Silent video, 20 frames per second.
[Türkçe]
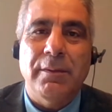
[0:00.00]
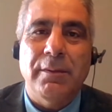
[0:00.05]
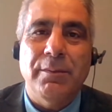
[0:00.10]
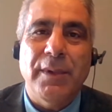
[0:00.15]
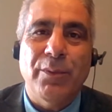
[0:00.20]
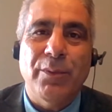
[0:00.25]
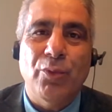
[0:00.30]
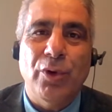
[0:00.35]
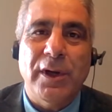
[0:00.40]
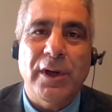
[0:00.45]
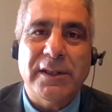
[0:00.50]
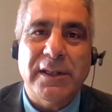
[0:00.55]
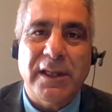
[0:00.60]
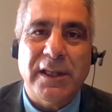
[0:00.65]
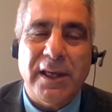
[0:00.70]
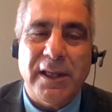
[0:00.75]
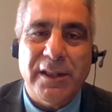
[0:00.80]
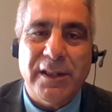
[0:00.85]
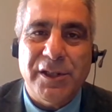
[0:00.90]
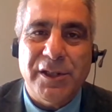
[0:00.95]
Memurlar
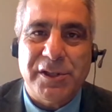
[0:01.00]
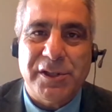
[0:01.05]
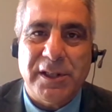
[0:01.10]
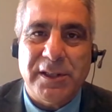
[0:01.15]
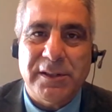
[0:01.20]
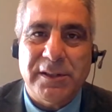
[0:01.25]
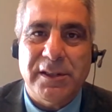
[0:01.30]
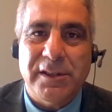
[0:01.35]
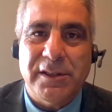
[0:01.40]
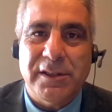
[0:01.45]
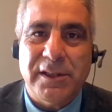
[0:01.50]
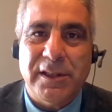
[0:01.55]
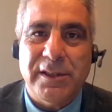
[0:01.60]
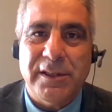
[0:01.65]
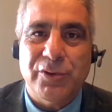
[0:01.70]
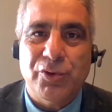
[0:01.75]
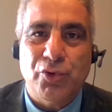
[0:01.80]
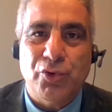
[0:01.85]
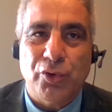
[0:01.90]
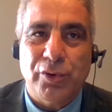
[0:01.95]
da kendi içlerinde
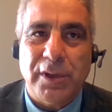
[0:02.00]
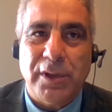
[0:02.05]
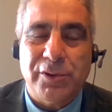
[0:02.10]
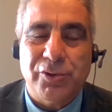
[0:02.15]
niteliğini çok